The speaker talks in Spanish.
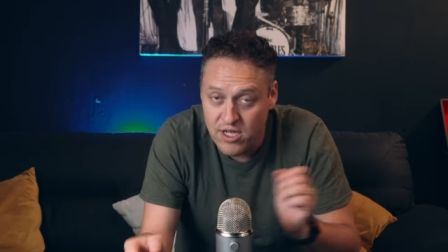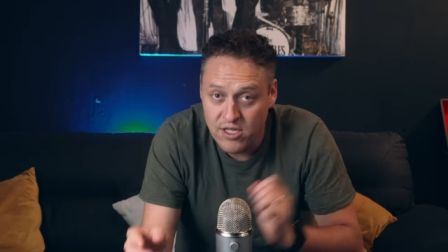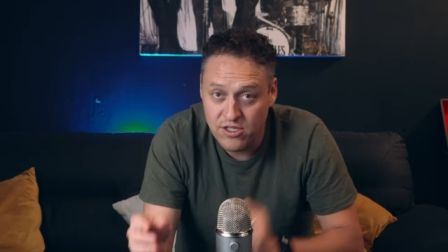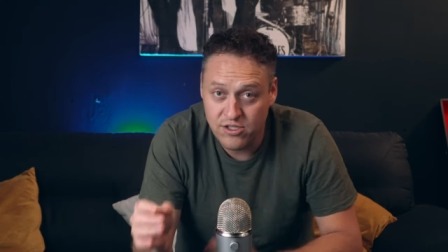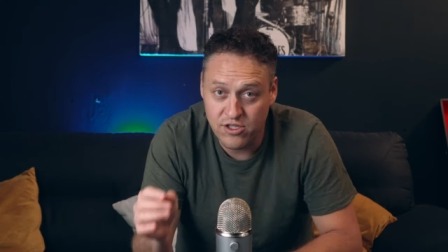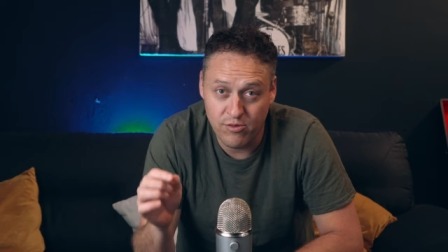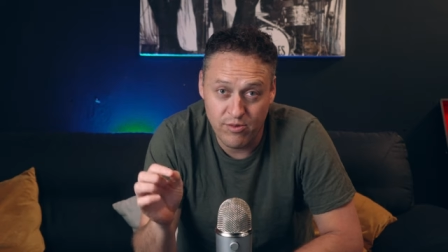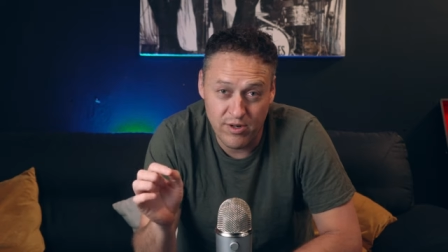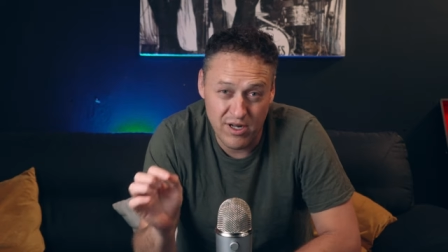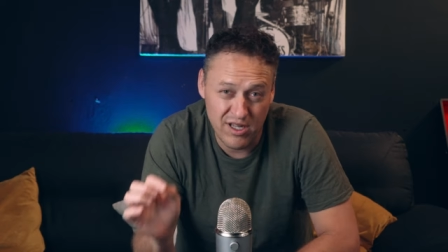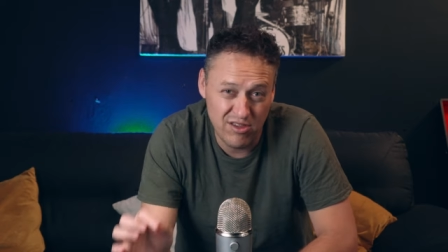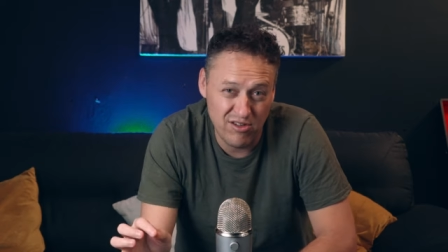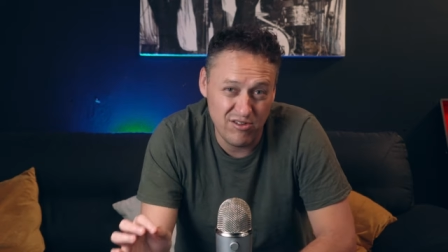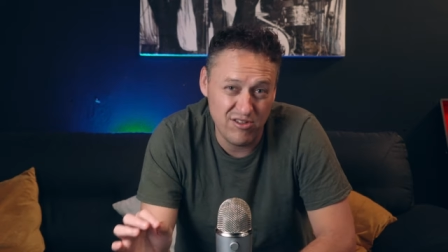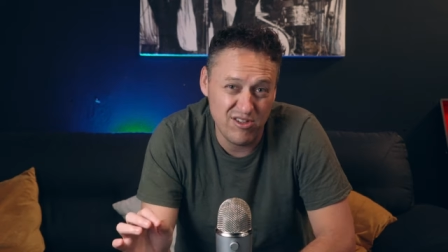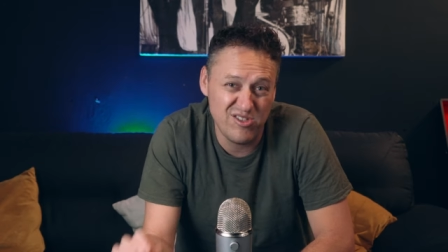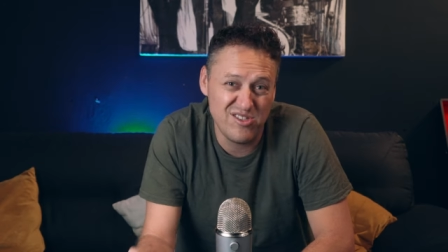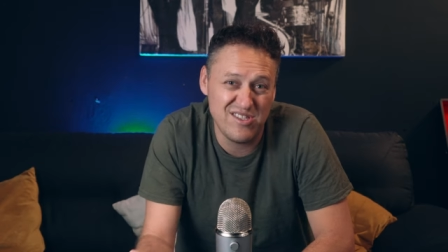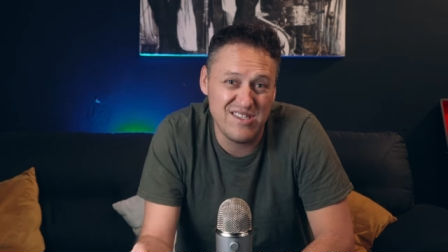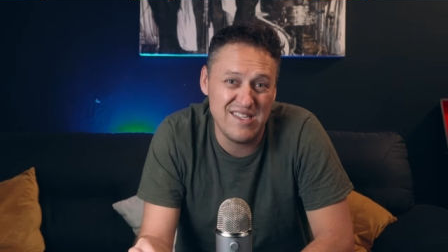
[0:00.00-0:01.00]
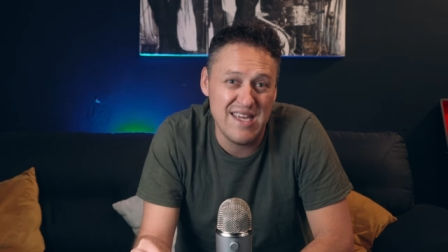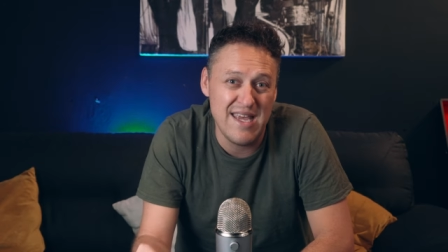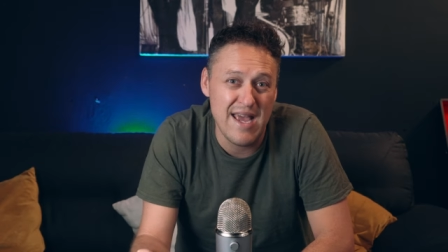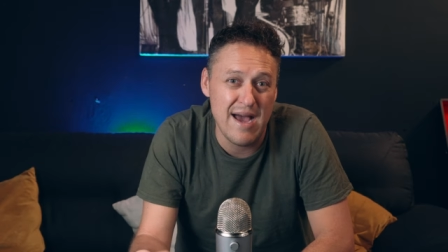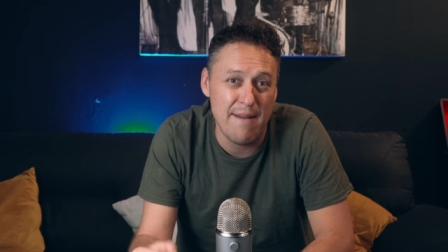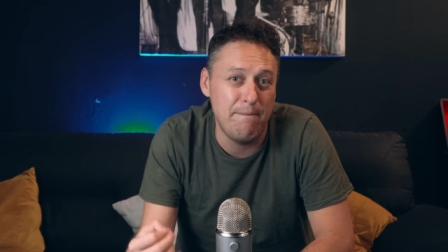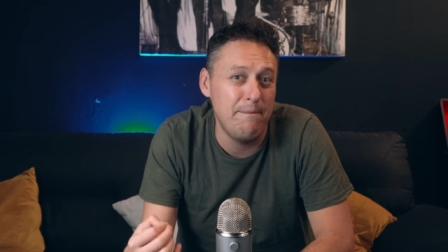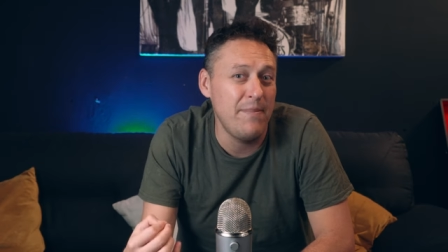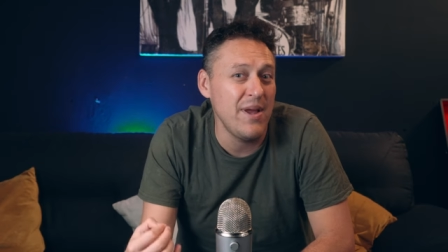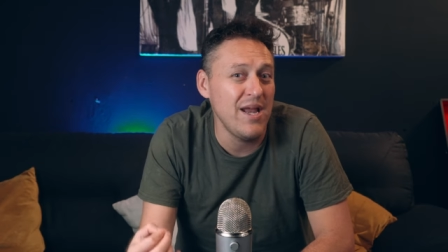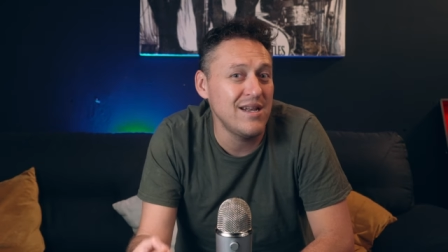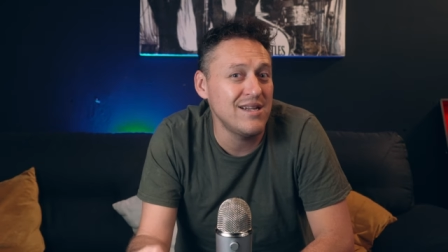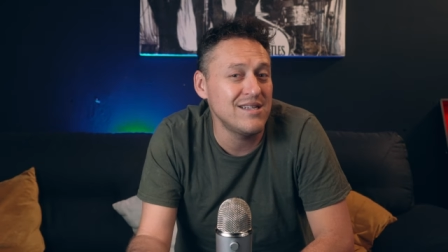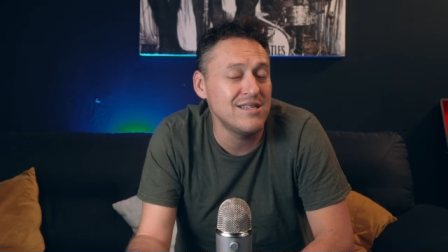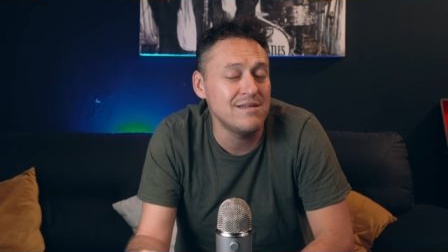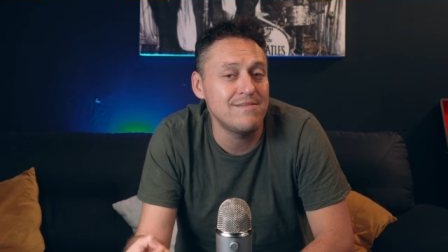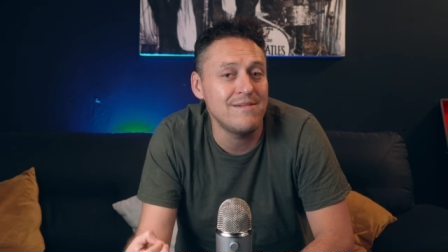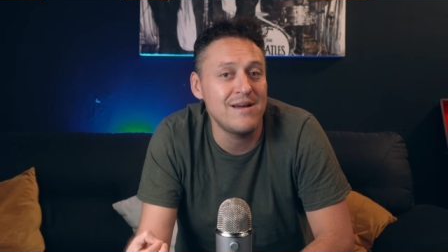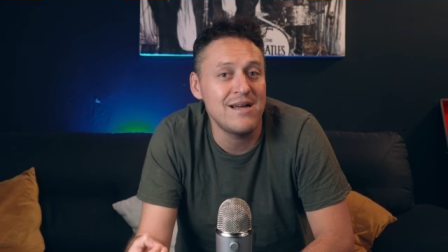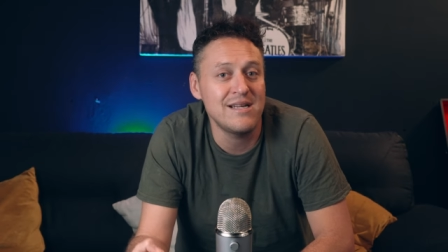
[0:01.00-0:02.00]
sobre todo si
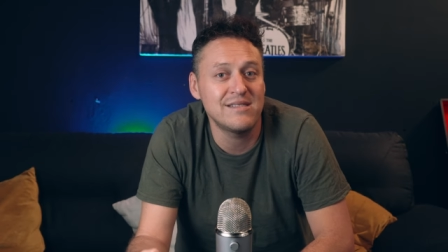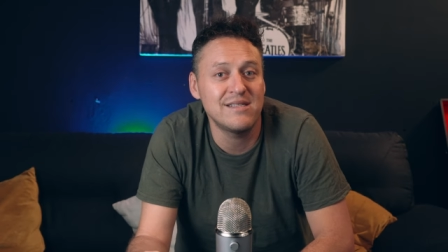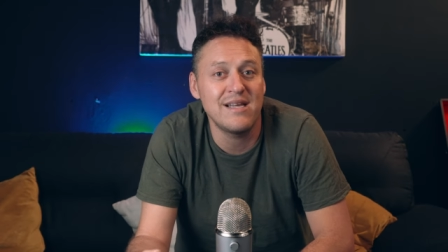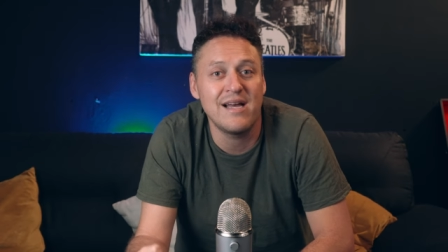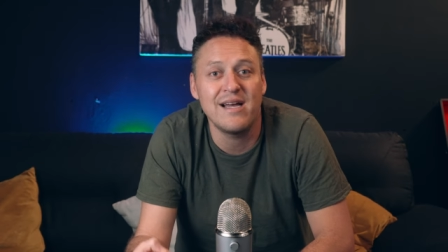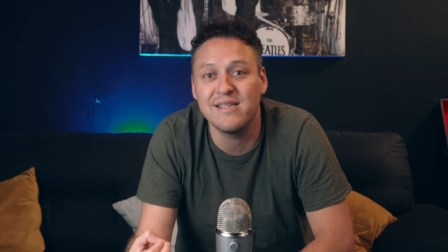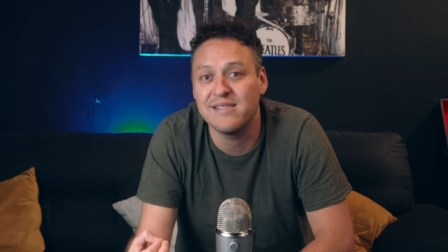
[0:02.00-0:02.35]
apenas vas a